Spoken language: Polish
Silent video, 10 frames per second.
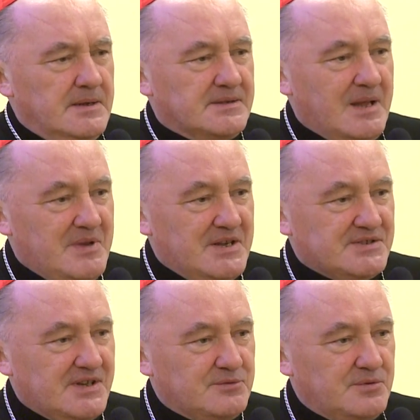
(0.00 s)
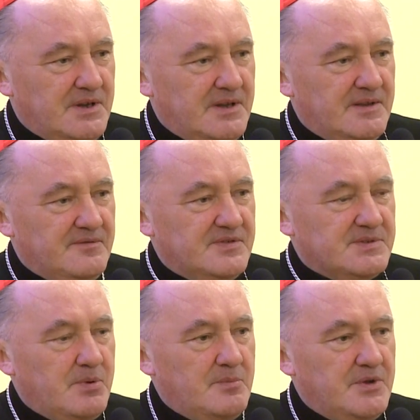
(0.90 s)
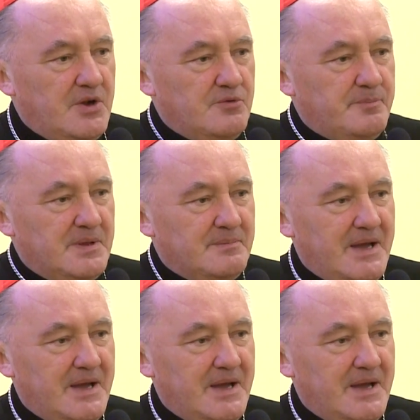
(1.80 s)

Te miejsca, które wspomniał pan